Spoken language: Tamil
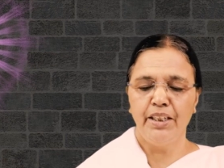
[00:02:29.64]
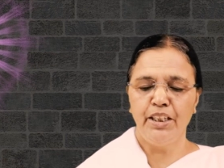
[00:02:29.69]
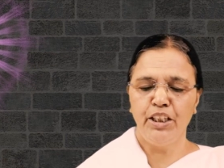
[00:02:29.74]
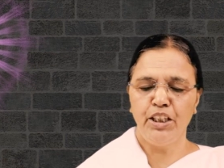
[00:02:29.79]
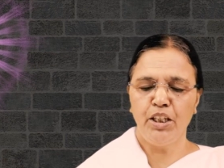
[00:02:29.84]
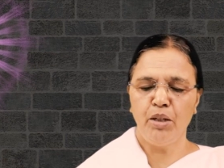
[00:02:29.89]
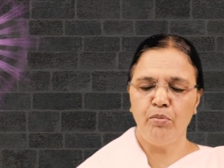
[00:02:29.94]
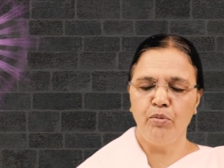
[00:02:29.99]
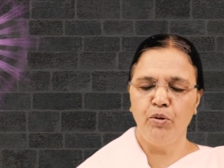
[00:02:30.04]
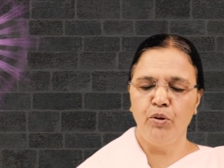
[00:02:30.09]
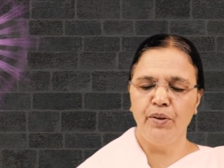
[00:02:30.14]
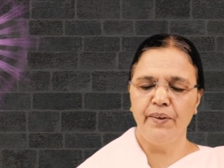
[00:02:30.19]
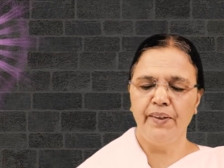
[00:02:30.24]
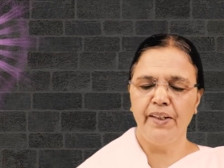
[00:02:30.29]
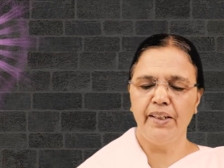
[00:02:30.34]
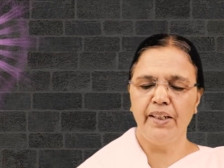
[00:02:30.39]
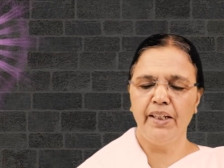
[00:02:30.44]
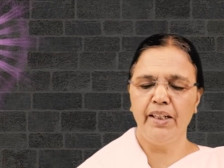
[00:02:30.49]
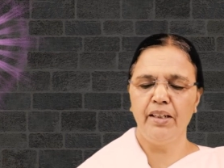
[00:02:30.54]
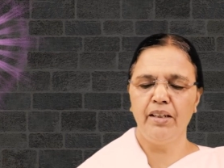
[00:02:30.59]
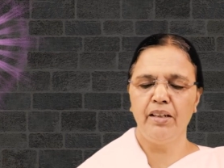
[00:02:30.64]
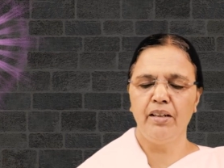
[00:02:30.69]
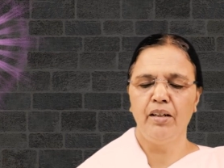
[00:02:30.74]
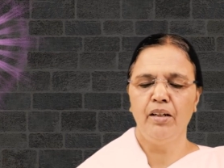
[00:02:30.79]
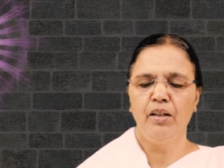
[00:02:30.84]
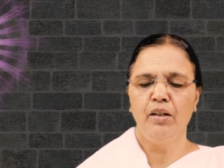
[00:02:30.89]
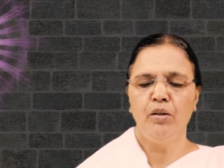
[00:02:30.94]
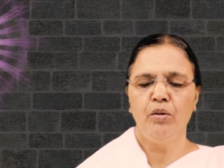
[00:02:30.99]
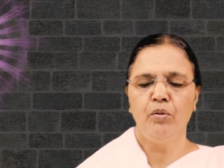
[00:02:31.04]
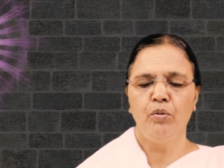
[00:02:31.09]
இந்த போதனை
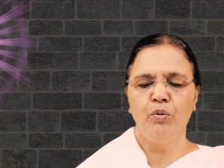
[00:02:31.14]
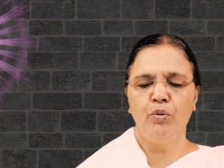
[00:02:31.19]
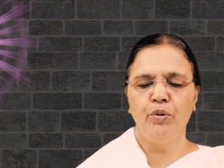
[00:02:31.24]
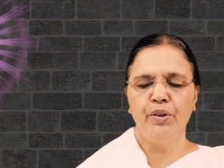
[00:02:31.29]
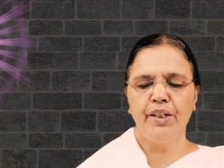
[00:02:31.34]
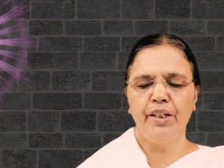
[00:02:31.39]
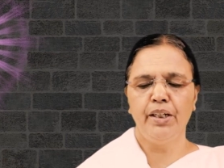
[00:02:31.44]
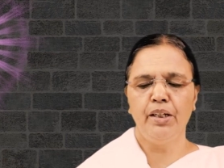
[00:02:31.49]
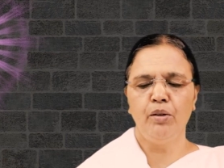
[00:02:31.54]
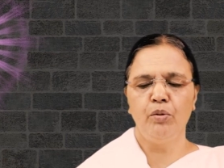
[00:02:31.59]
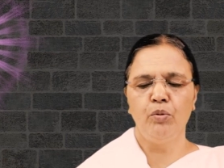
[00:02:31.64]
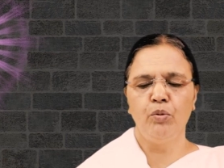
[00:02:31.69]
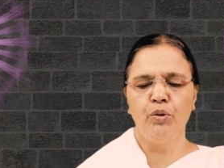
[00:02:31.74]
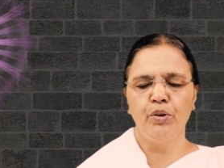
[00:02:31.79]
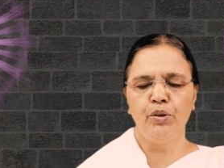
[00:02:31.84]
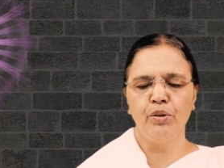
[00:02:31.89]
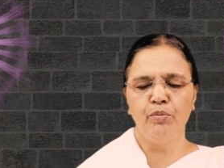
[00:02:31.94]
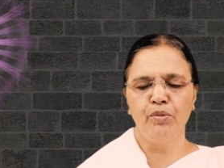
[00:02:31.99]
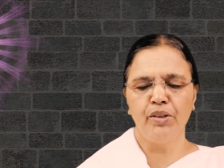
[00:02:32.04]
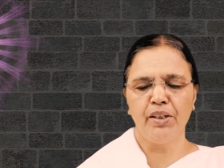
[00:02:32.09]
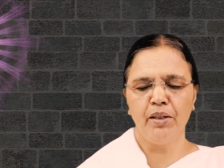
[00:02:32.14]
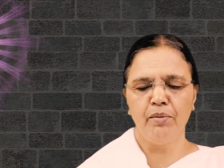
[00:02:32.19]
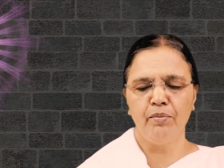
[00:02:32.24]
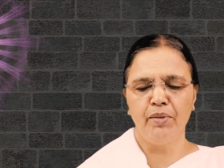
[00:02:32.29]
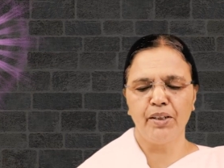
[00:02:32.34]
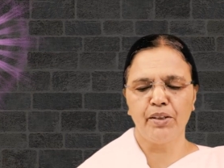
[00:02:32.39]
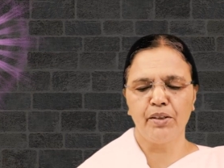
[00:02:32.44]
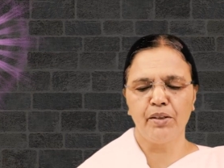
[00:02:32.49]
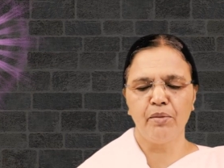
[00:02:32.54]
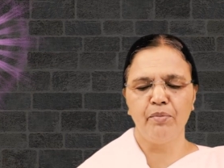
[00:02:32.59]
ஒரே ஒரு முறை
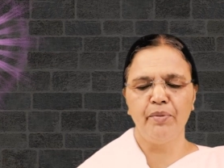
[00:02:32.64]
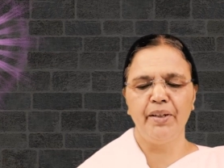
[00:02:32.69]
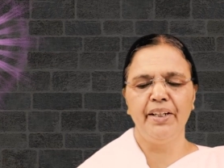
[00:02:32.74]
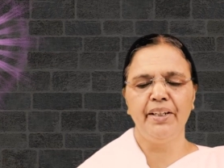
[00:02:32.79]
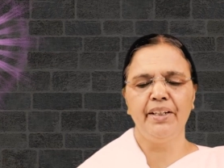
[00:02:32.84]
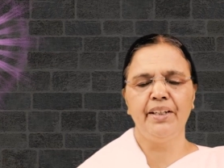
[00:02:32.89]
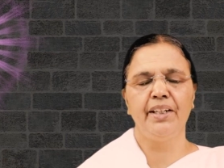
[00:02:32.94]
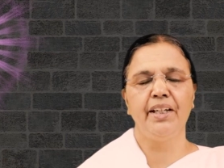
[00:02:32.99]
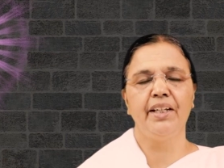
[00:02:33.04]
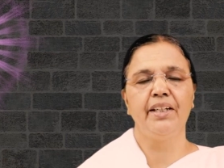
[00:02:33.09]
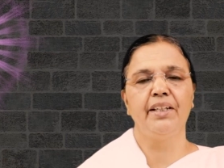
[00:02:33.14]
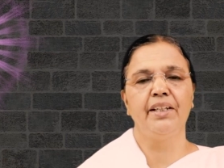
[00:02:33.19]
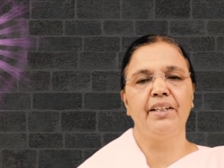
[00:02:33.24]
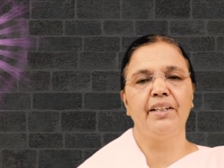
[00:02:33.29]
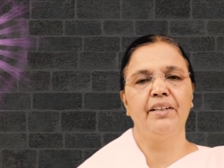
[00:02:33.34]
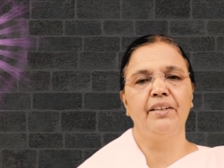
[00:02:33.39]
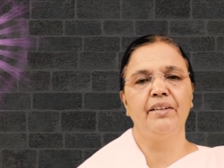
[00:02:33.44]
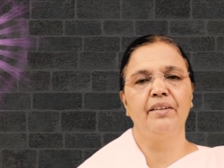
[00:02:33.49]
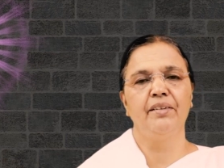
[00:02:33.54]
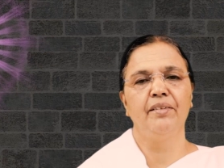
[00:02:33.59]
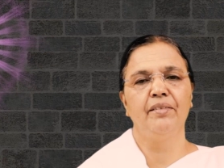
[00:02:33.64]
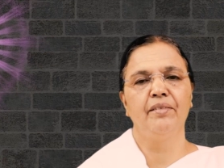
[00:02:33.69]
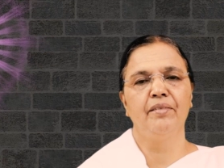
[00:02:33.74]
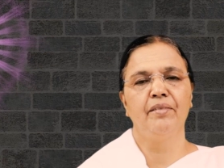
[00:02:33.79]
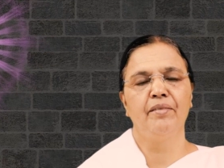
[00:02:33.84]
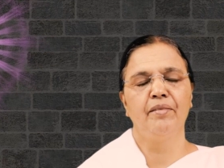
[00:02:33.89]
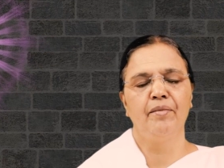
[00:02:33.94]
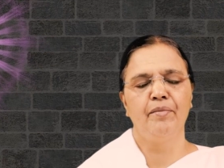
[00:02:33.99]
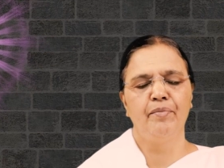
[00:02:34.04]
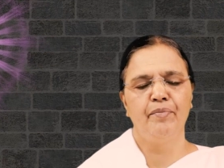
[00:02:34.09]
மட்டுமே கிடைக்கிறது
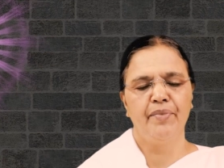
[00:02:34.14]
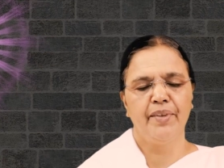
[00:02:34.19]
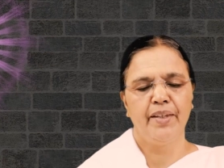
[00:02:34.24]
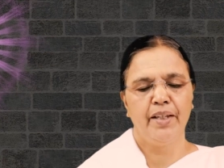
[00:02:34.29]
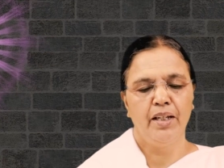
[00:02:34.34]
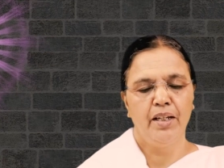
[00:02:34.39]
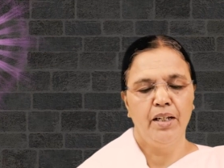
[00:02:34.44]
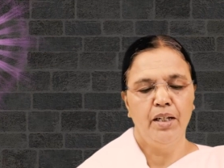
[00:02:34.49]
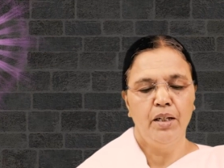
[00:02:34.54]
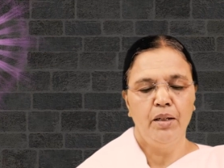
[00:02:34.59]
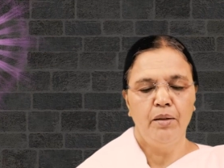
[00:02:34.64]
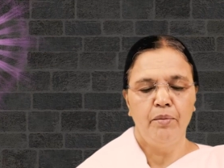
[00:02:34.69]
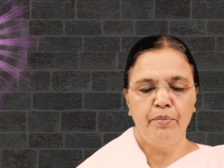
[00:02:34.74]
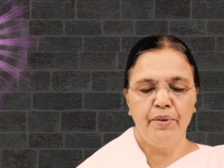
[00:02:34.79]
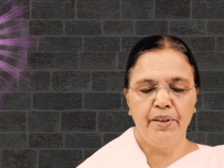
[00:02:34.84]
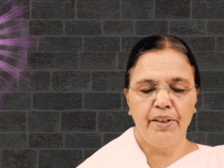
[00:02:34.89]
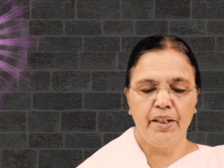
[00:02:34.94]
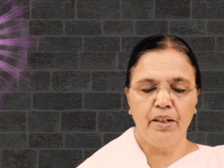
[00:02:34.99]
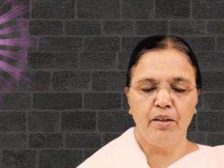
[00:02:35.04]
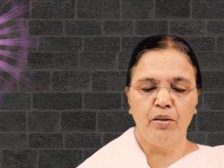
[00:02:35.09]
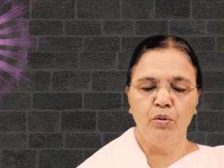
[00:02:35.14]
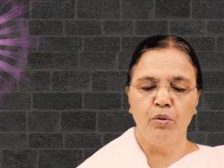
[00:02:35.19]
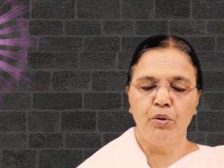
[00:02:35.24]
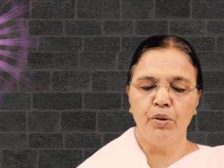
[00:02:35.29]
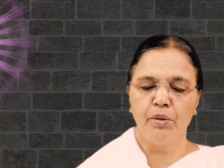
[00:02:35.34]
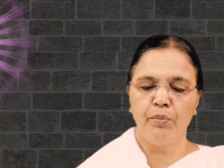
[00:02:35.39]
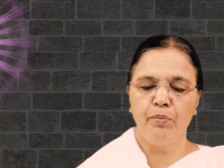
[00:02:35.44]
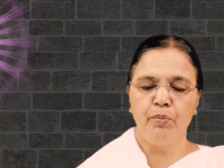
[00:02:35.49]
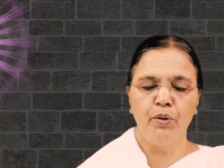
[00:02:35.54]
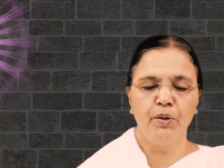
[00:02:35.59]
பிறகு
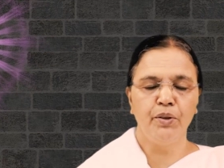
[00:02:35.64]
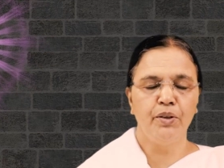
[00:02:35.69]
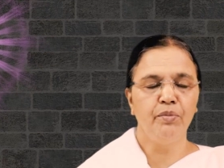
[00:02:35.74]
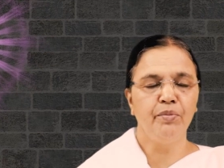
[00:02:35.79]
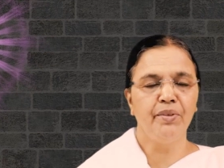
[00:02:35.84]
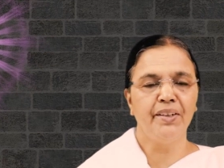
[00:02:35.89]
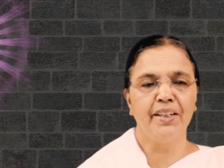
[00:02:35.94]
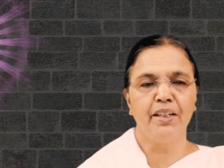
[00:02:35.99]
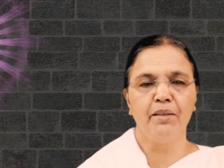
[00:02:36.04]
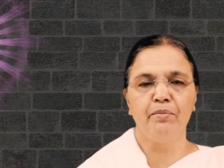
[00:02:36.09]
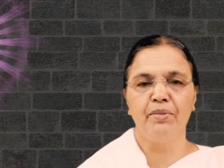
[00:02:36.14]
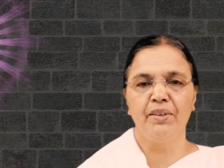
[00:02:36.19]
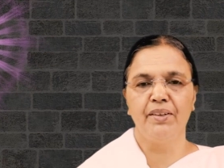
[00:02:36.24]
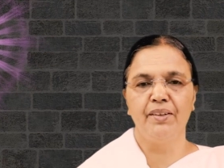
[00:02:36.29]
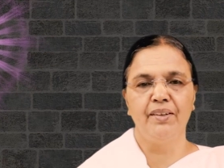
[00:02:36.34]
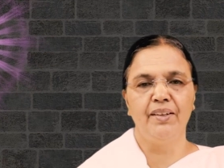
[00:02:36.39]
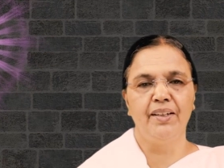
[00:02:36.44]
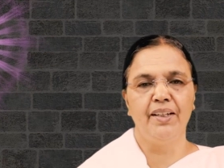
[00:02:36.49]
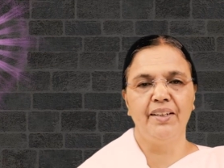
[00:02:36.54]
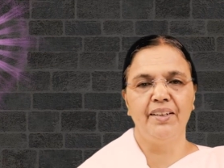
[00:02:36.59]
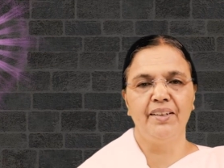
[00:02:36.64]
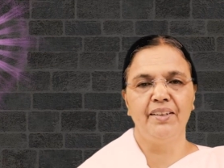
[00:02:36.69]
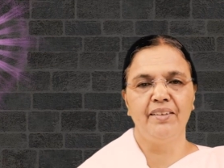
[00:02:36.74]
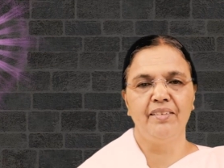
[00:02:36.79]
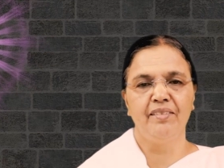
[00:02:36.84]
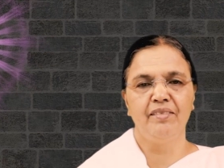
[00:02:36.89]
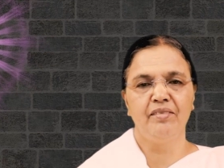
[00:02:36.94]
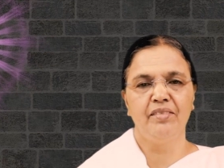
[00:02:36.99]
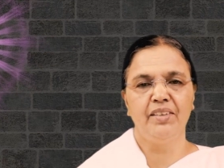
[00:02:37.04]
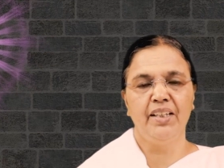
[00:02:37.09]
ஒருபோதும் கிடைப்பதில்லை
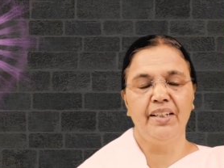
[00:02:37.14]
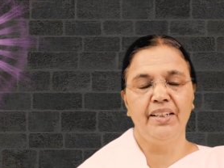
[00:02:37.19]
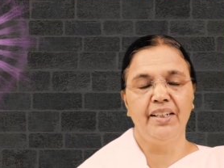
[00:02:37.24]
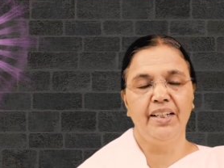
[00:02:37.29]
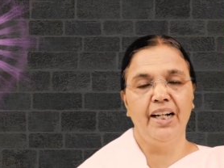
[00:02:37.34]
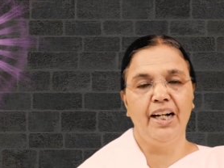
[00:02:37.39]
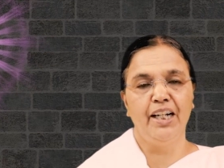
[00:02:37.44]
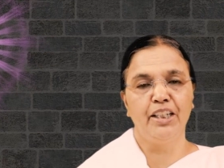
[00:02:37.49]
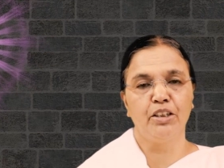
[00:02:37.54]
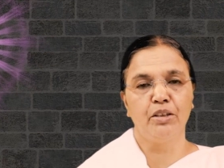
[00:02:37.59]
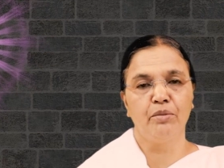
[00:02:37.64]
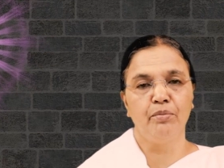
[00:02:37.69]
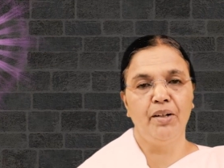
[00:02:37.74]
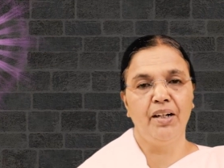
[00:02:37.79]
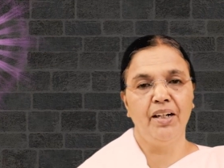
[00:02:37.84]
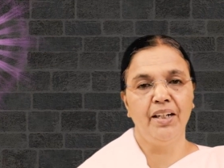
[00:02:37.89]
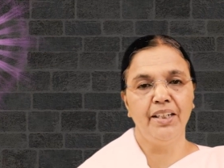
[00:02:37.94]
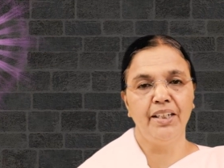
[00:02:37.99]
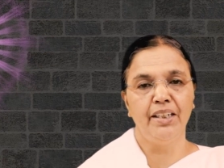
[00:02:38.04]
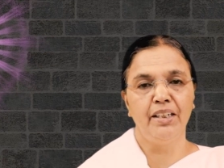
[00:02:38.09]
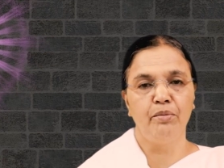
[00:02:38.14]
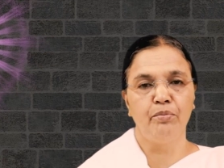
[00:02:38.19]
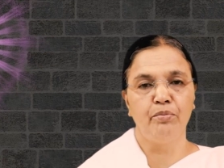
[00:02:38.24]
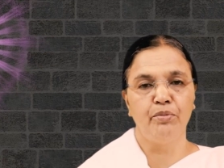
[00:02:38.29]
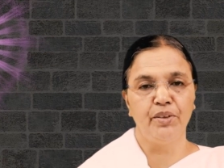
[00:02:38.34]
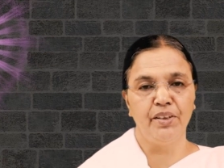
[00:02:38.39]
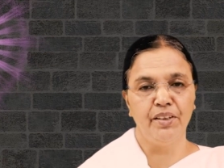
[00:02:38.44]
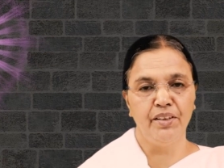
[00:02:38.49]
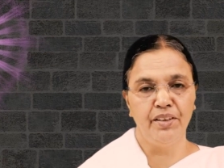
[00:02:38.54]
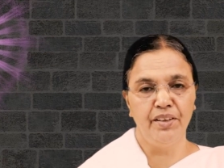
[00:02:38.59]
தன்னை ஆத்மா என
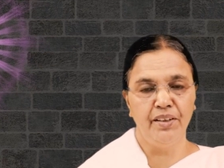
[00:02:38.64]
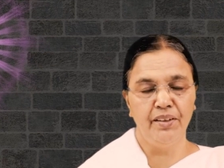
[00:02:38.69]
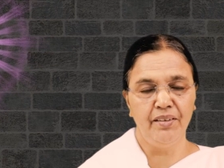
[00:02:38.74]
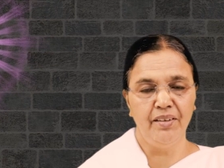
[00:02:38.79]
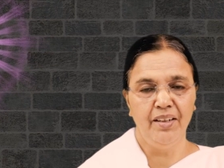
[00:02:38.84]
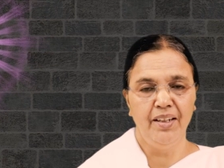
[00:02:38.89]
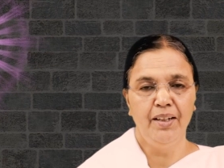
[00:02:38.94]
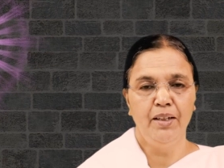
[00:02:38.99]
புரிந்து